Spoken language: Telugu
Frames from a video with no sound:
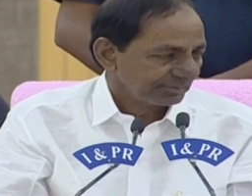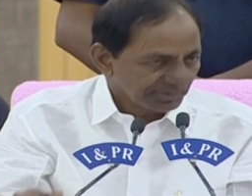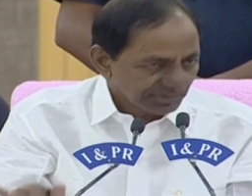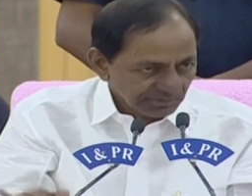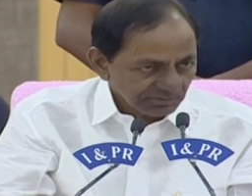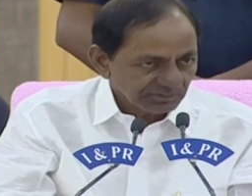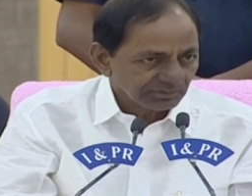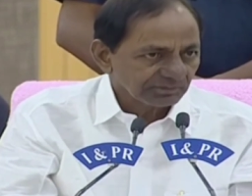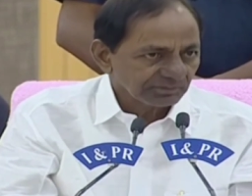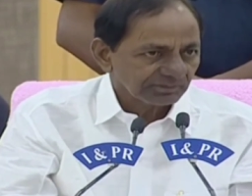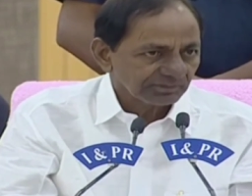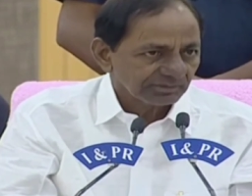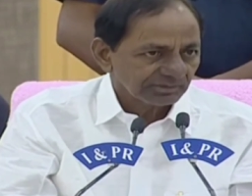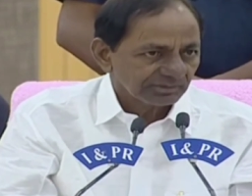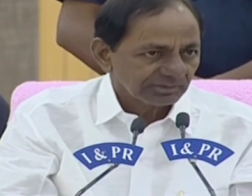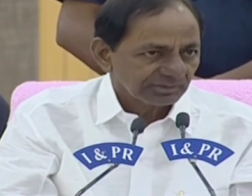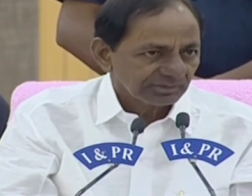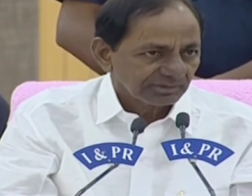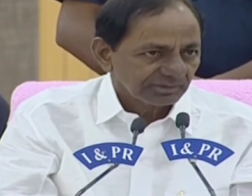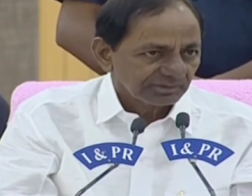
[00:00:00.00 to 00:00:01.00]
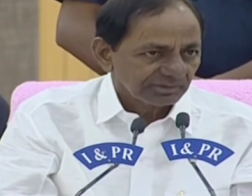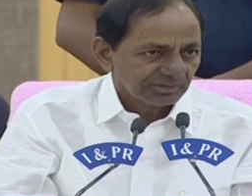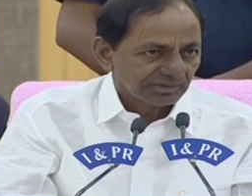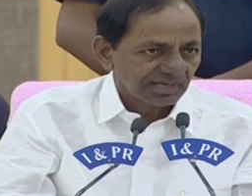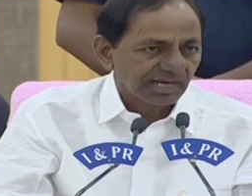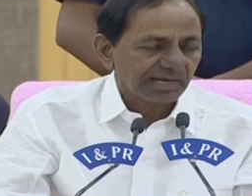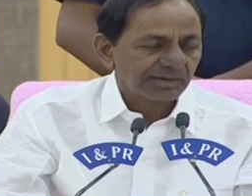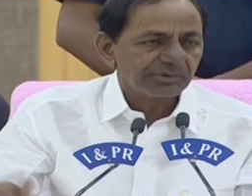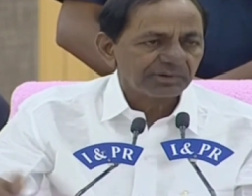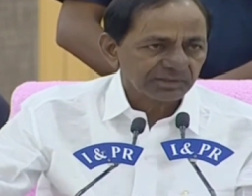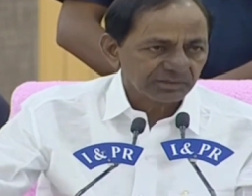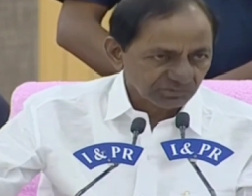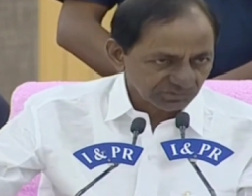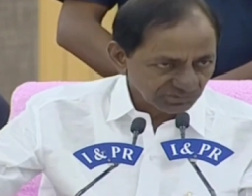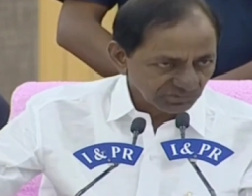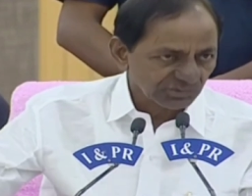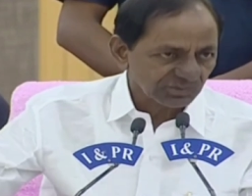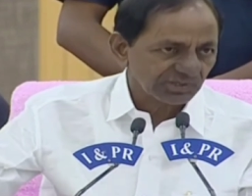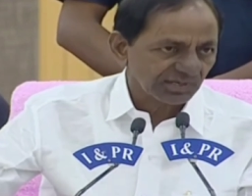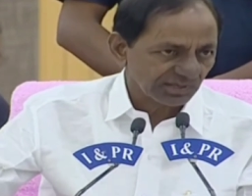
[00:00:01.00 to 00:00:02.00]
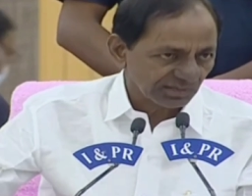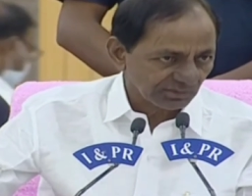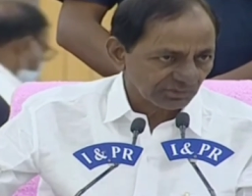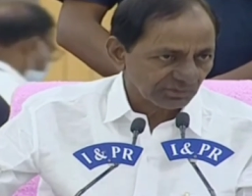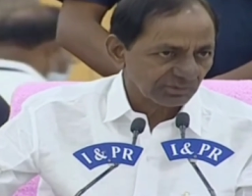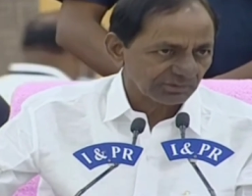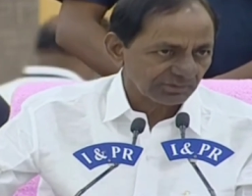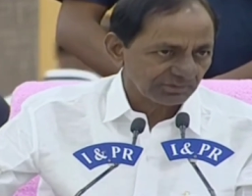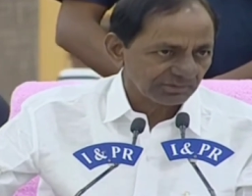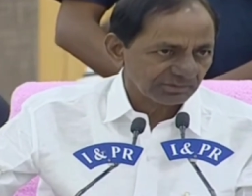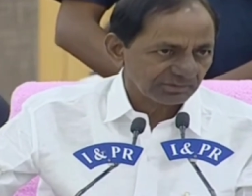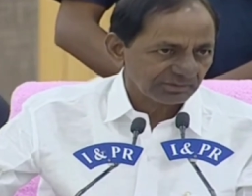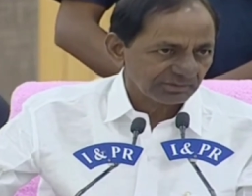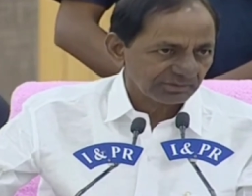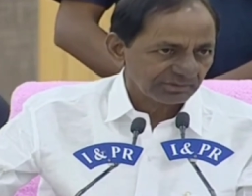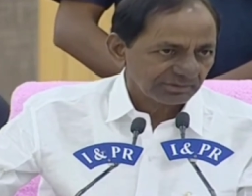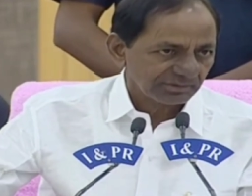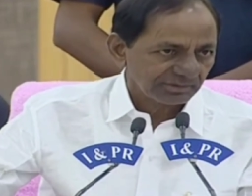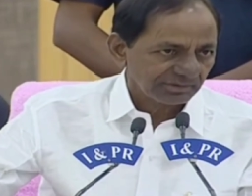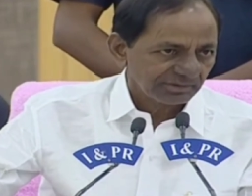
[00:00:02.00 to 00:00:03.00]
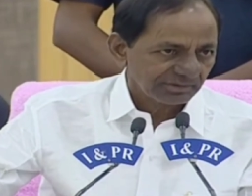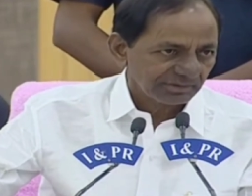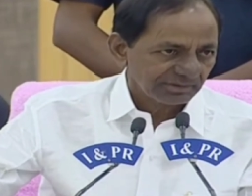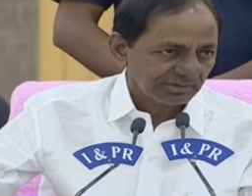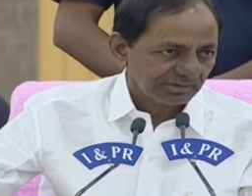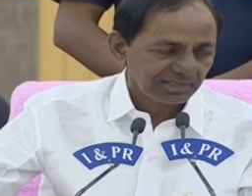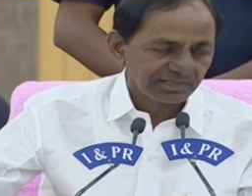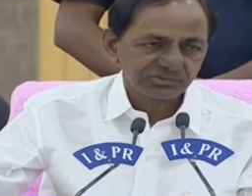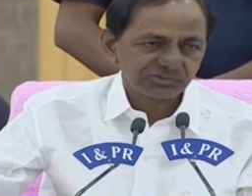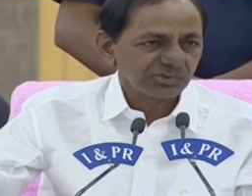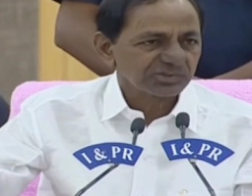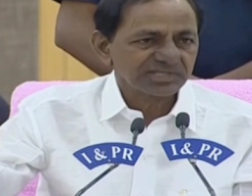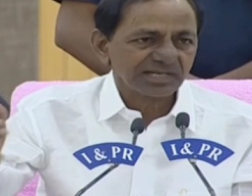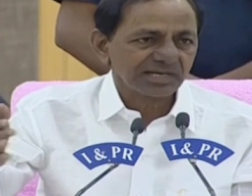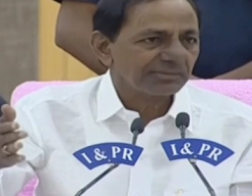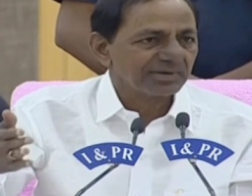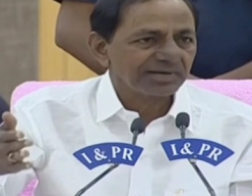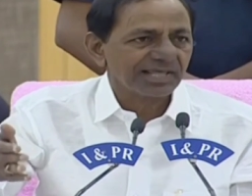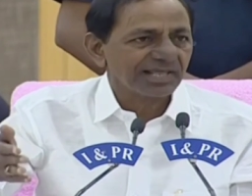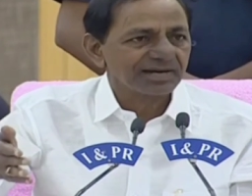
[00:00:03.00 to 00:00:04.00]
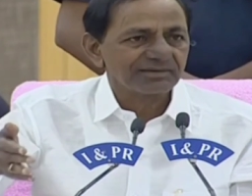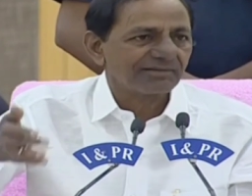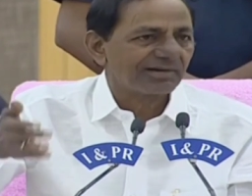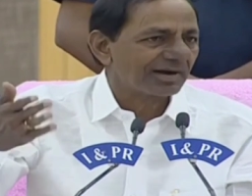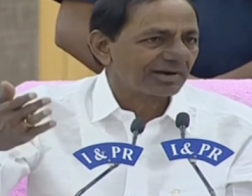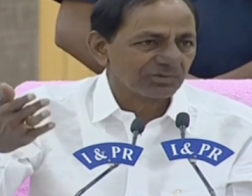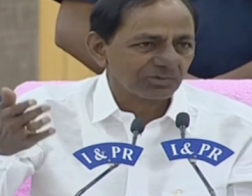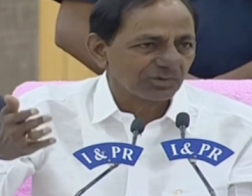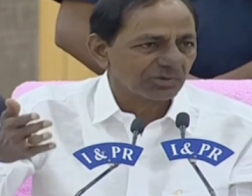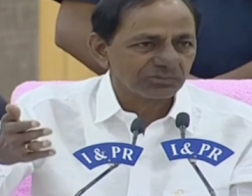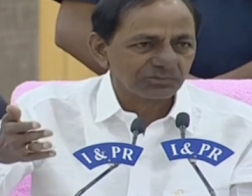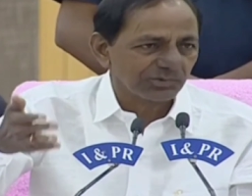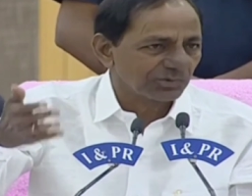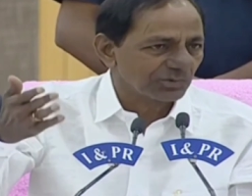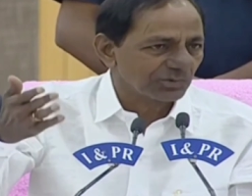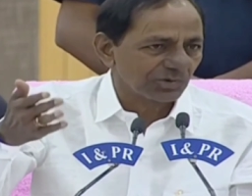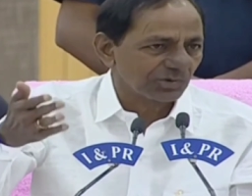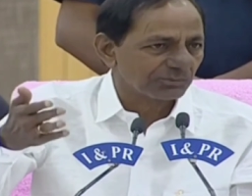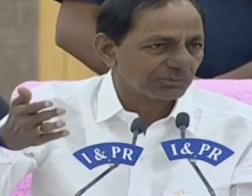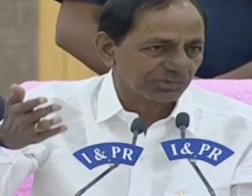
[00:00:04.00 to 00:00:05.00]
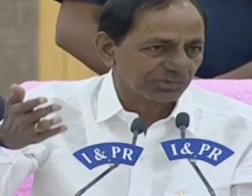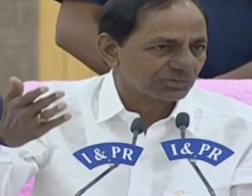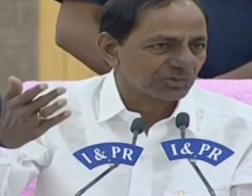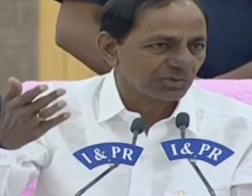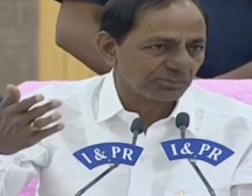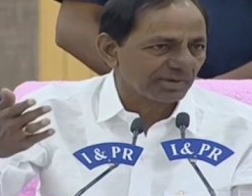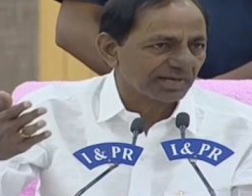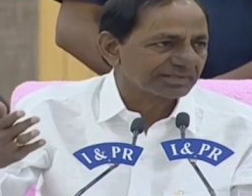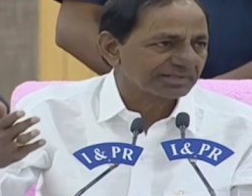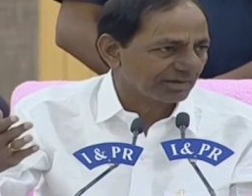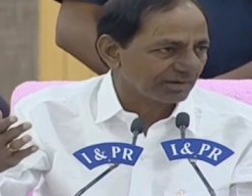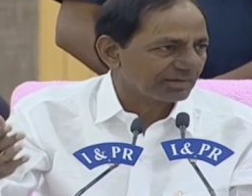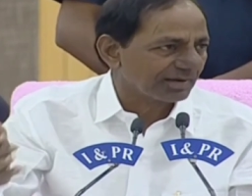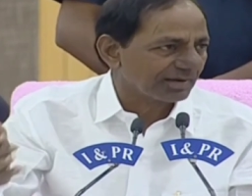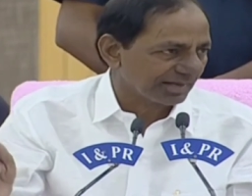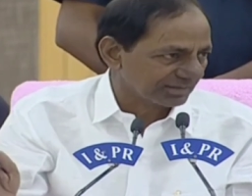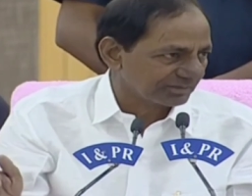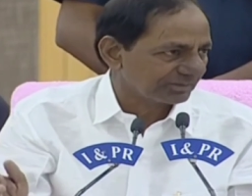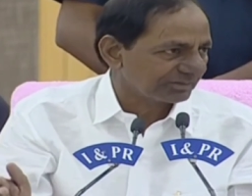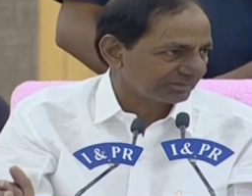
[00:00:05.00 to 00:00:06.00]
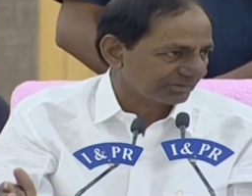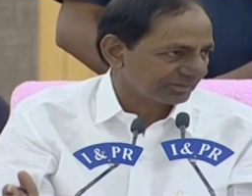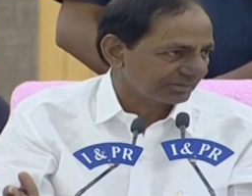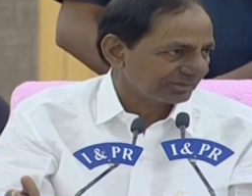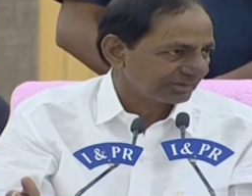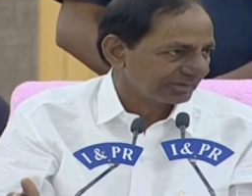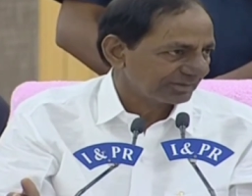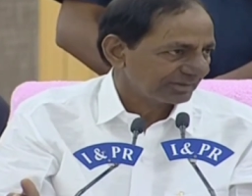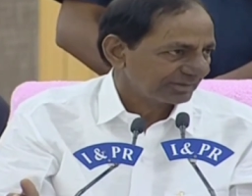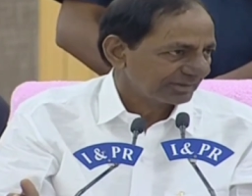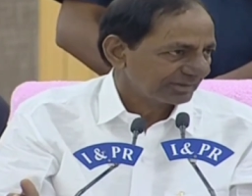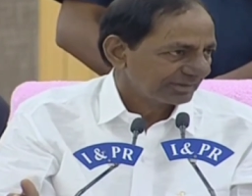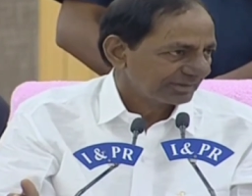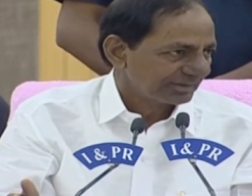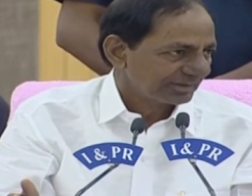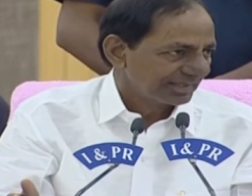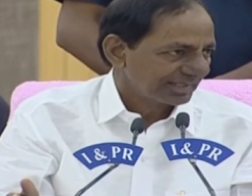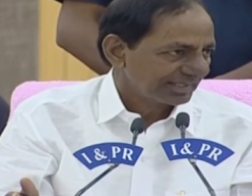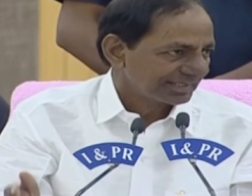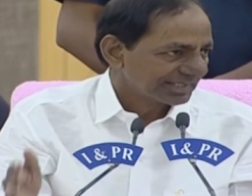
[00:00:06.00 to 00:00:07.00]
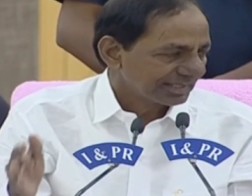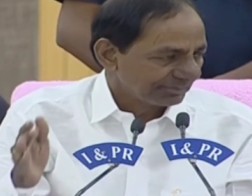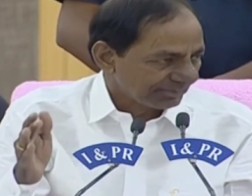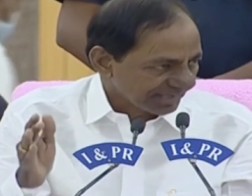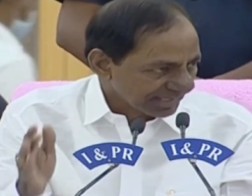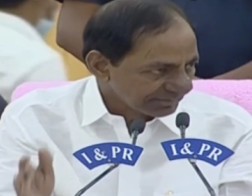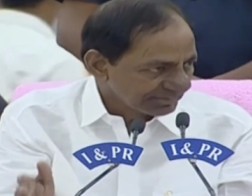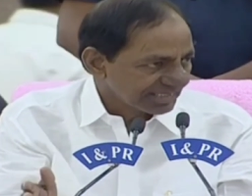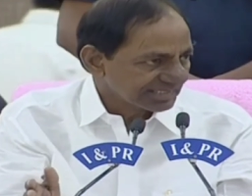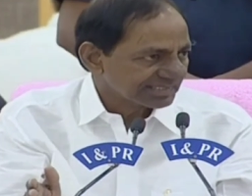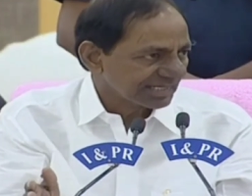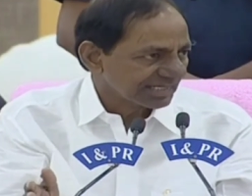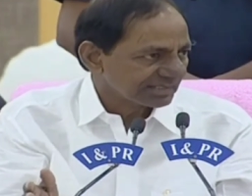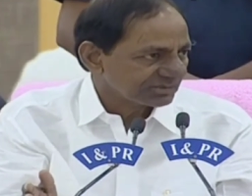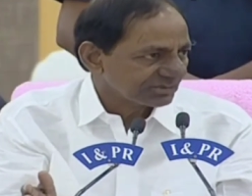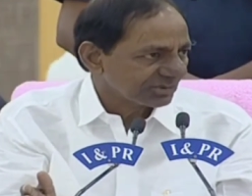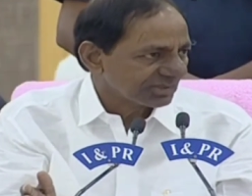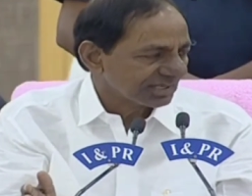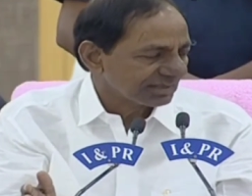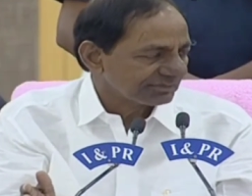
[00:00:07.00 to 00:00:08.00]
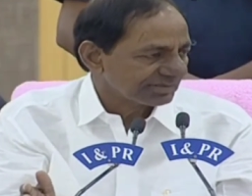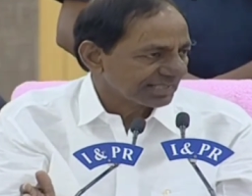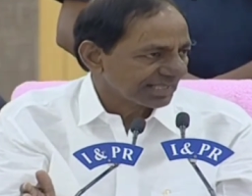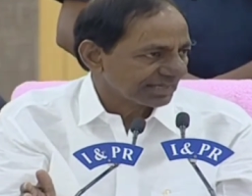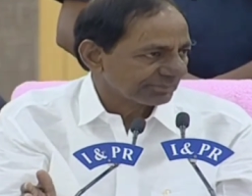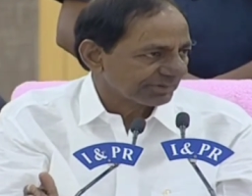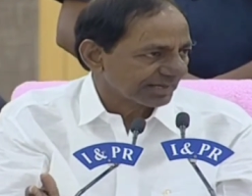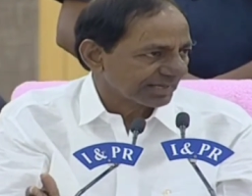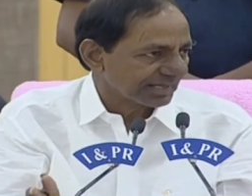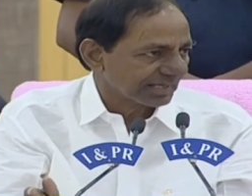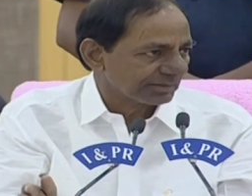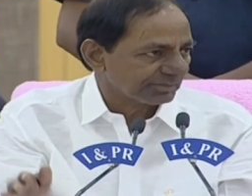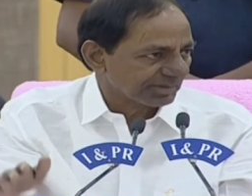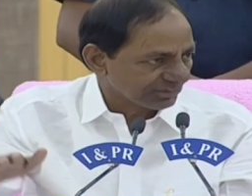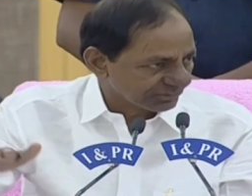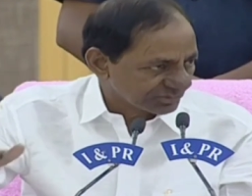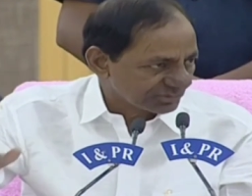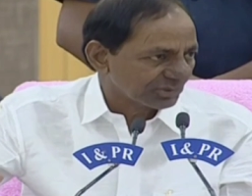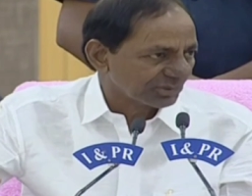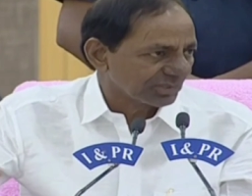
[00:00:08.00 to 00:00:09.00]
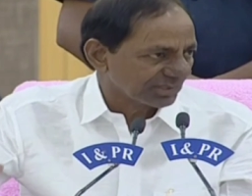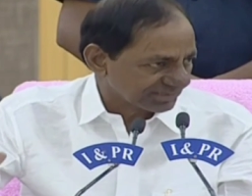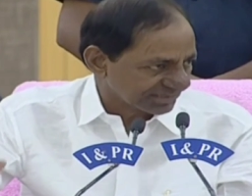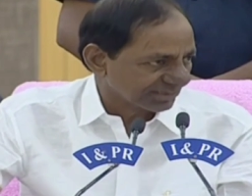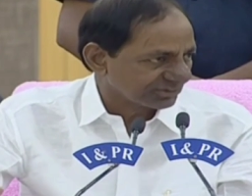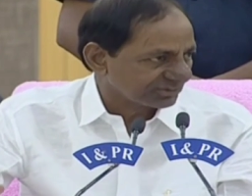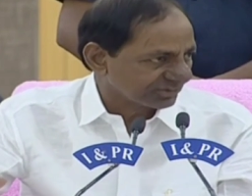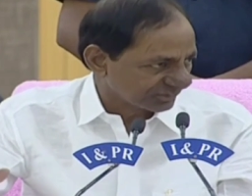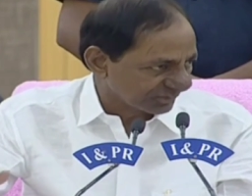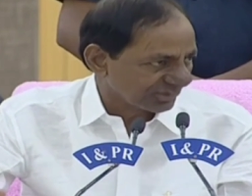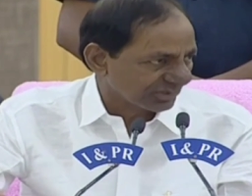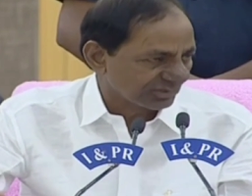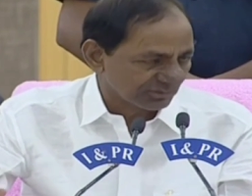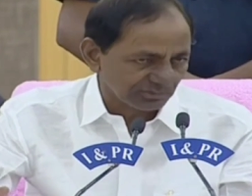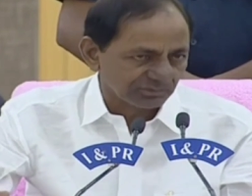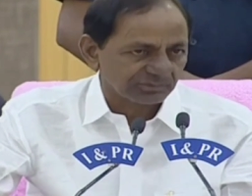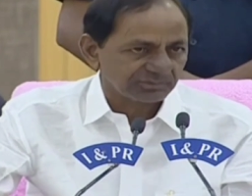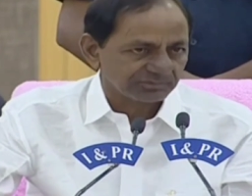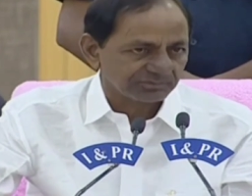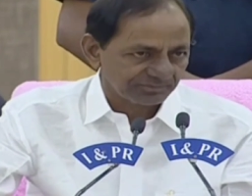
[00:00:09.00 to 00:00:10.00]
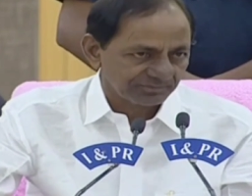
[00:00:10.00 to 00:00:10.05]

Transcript: మీకు రాబోయే కొద్ది రోజులలో ఈ సోషల్ మీడియాలో వాడోగోడు వీడోగోడు పిచ్చోడు మాట్లాడు కాదు ఎందుకంటే మనం తెచ్చిన జోనల్ విధానం ప్రకారం మన ఉద్యోగులను సర్దుతున్నారు